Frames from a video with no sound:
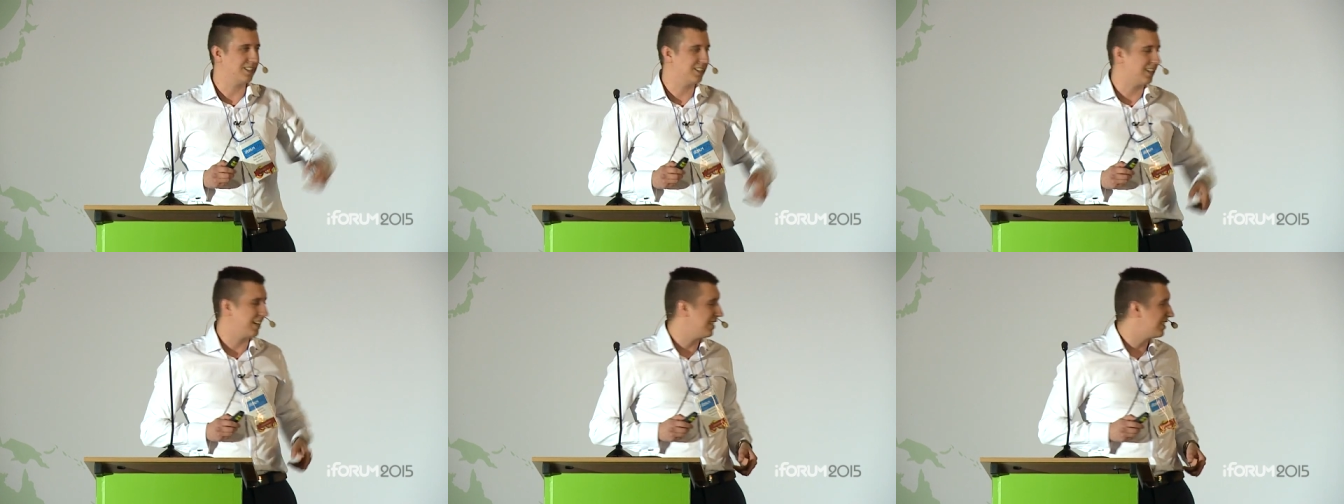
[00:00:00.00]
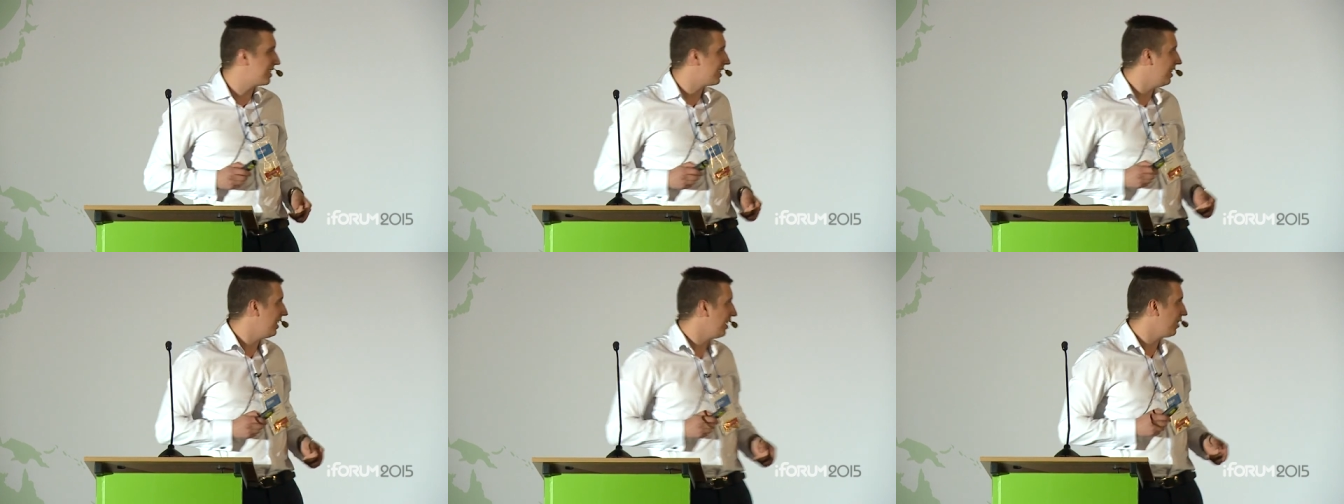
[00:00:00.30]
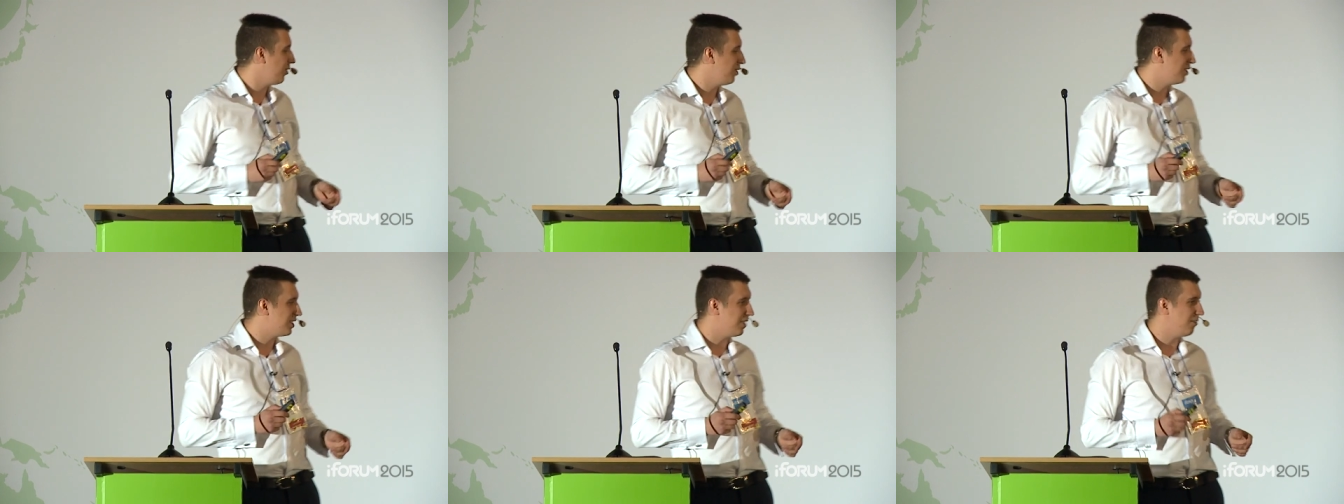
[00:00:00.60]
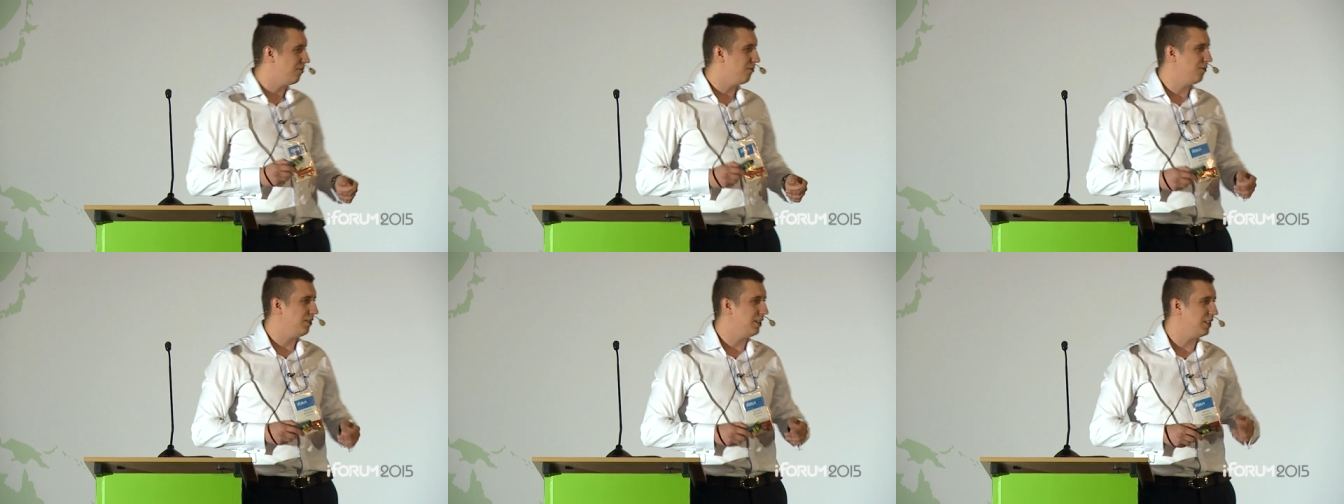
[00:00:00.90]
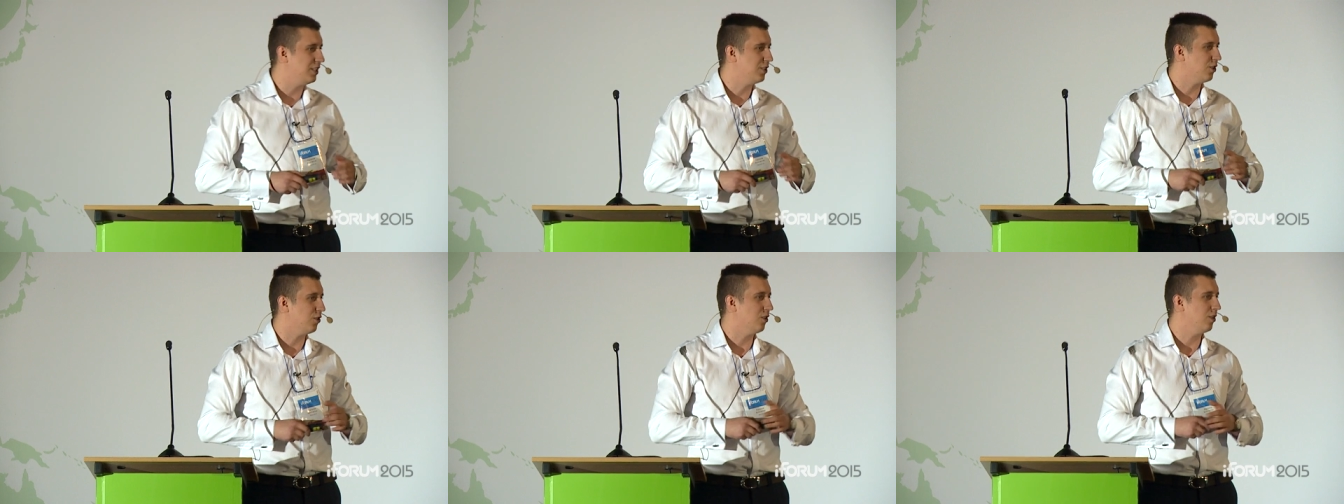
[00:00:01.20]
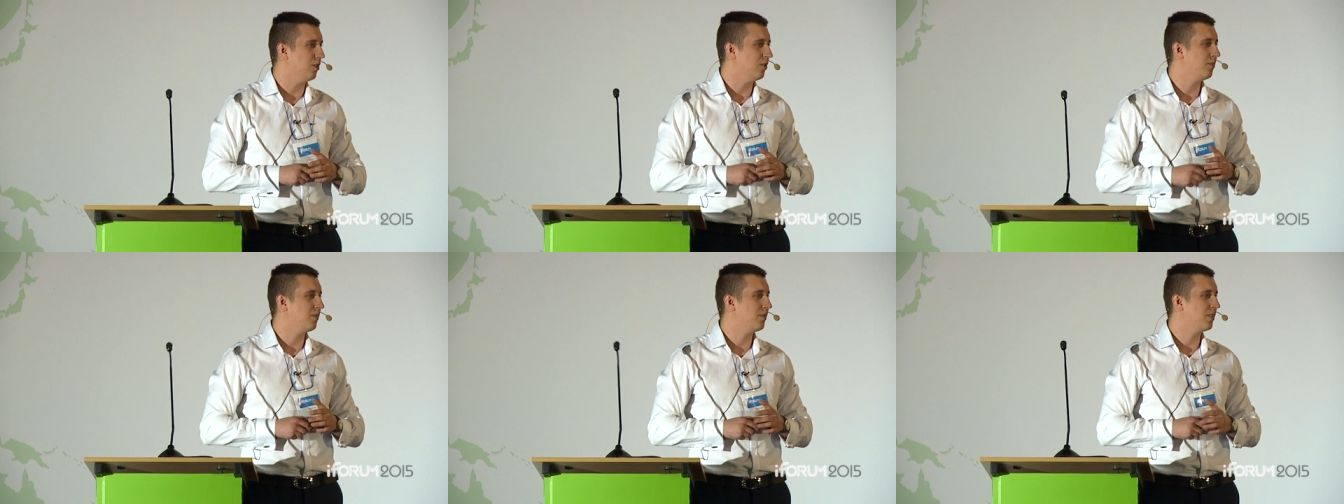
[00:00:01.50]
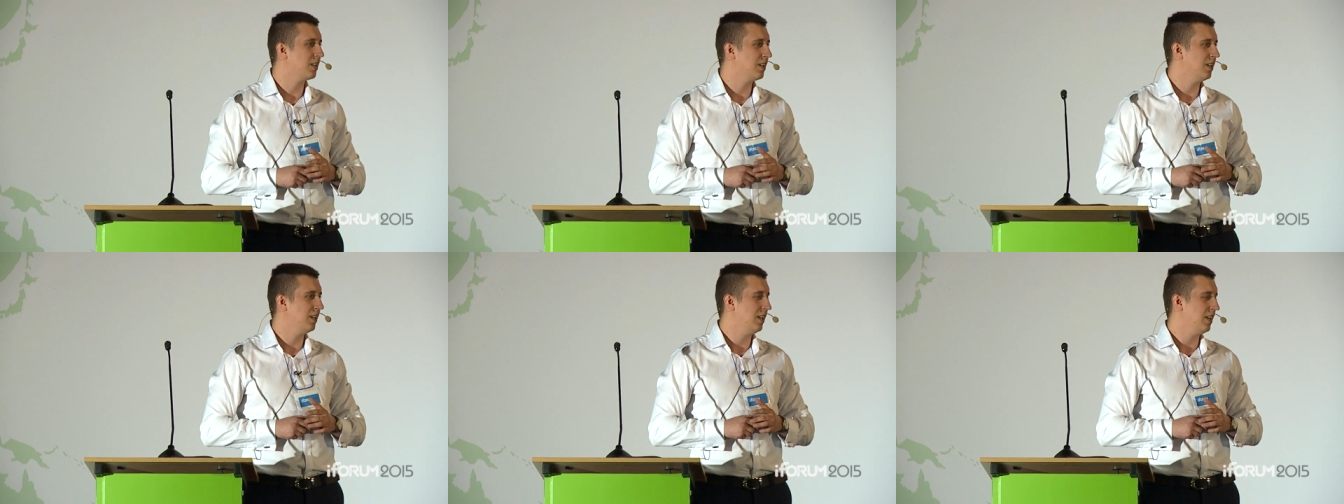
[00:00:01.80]
транслируется в видео.
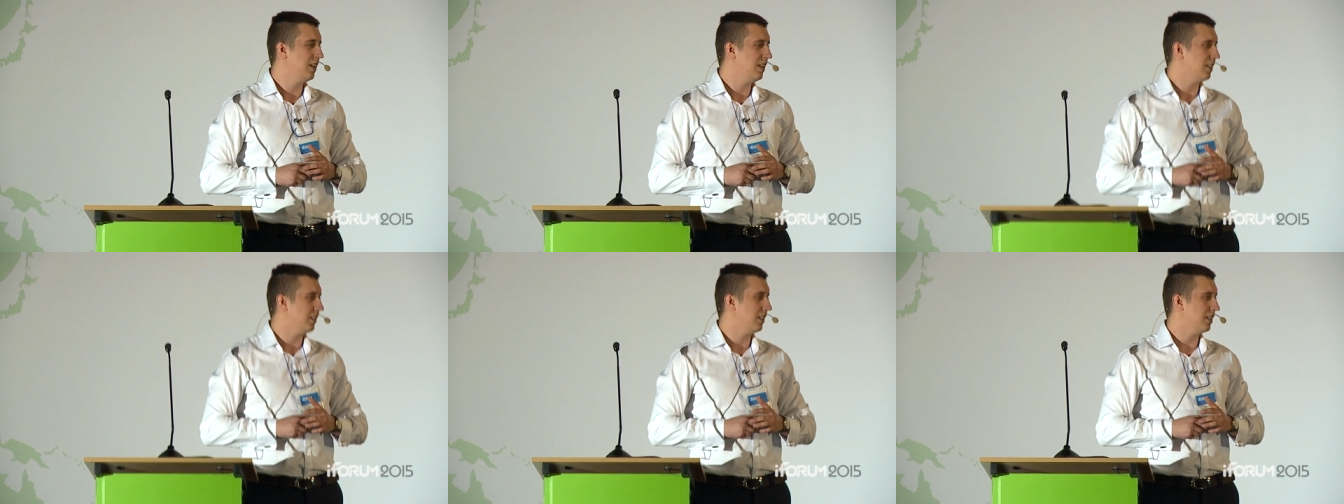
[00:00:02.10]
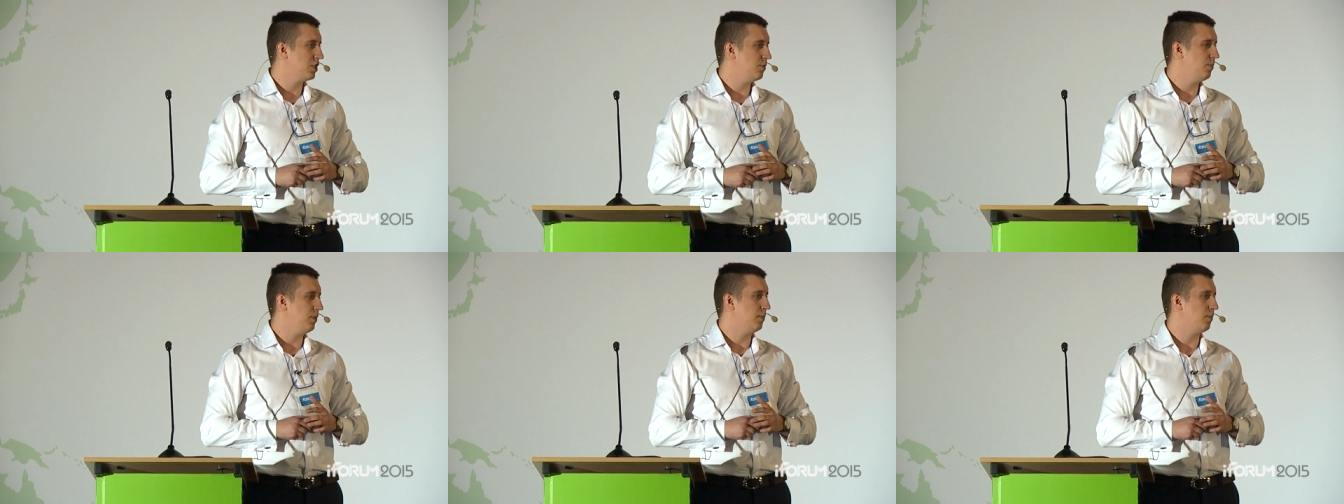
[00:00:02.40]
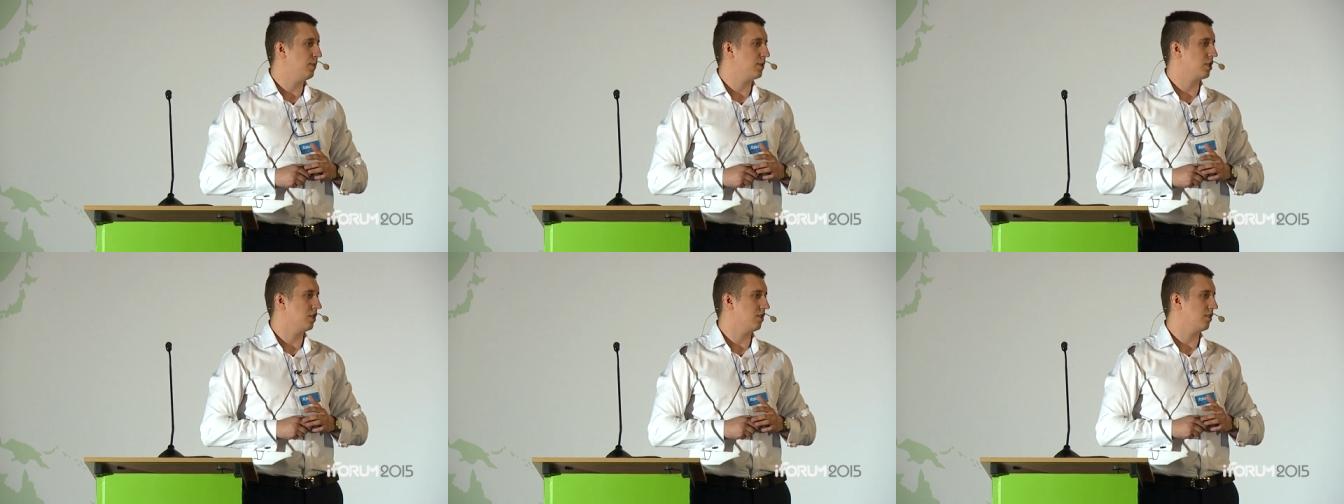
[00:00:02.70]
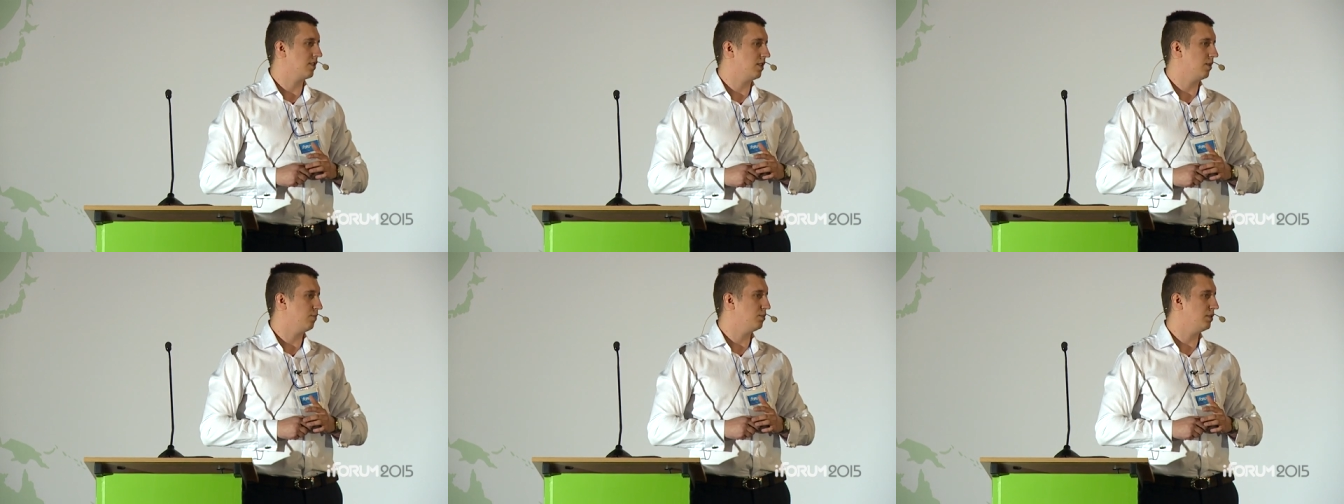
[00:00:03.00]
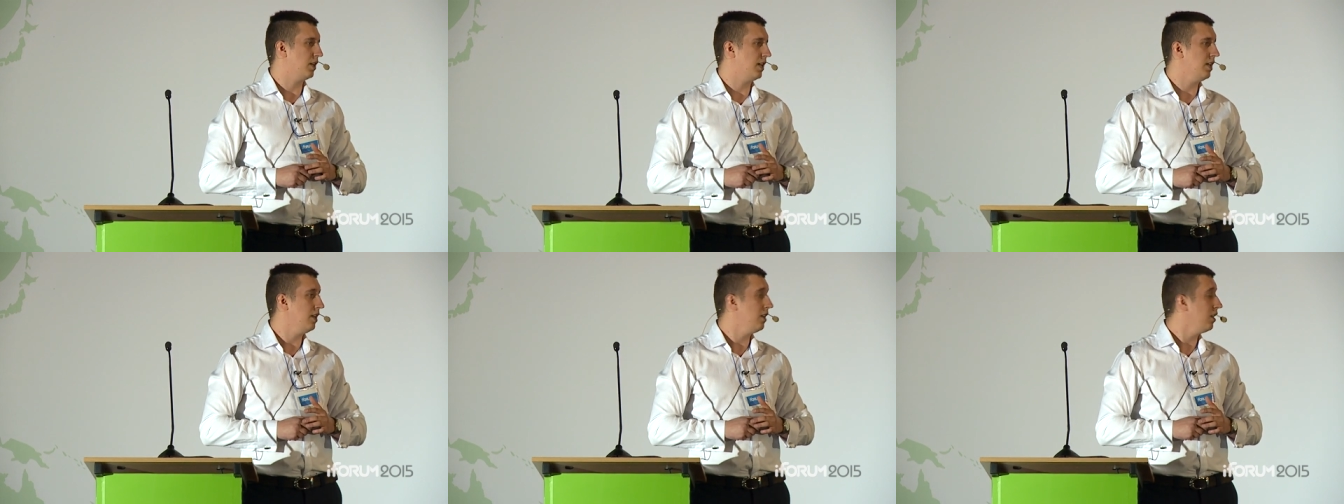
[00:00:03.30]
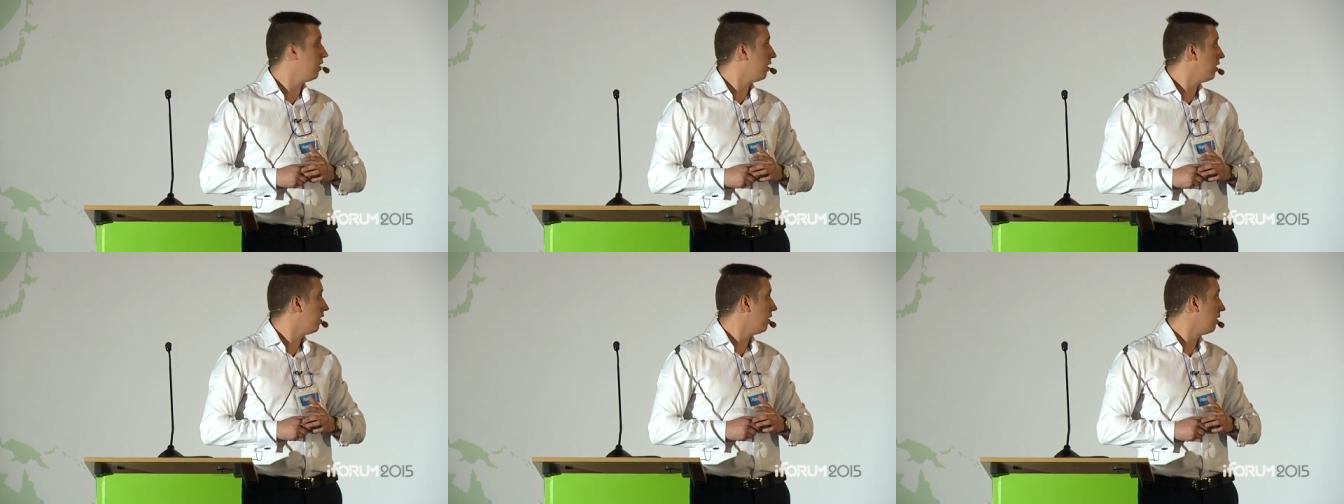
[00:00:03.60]
Нажмите, пожалуйста, play.